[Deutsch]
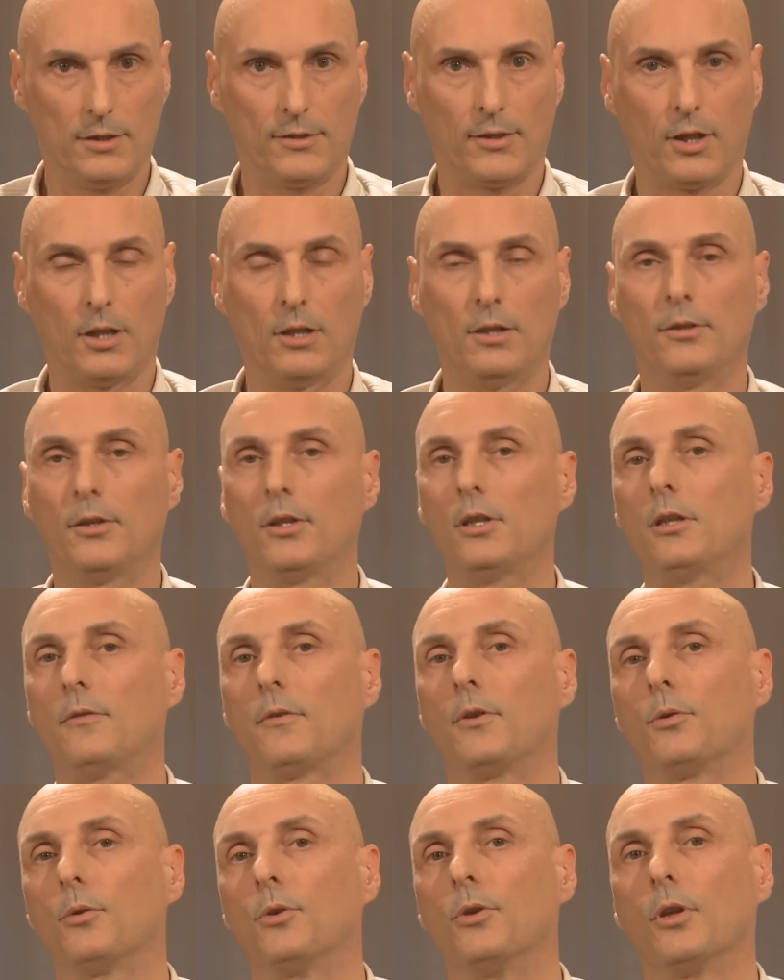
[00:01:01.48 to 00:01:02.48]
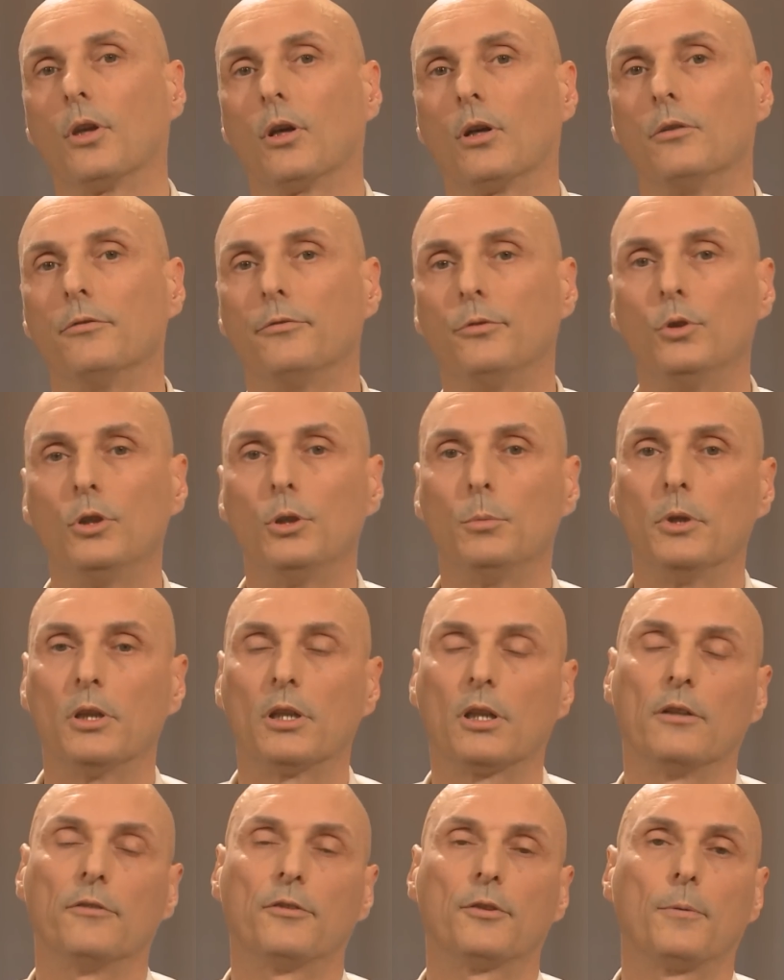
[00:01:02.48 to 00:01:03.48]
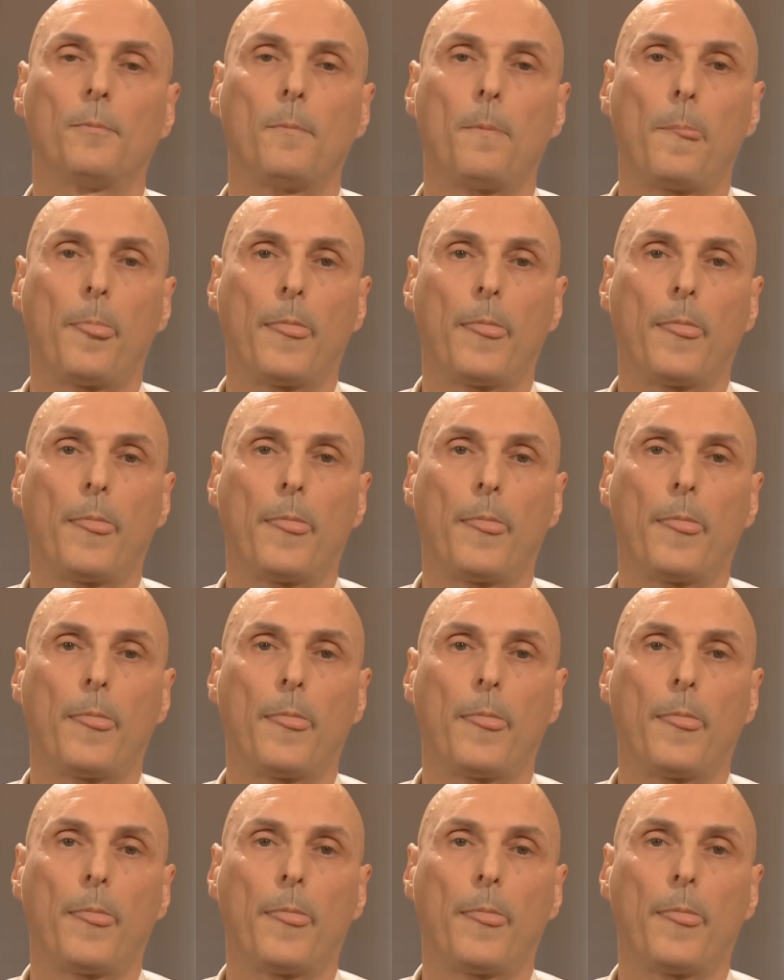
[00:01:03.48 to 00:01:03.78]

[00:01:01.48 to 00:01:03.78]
dieser Hinsicht, was unsere Gefühle betrifft,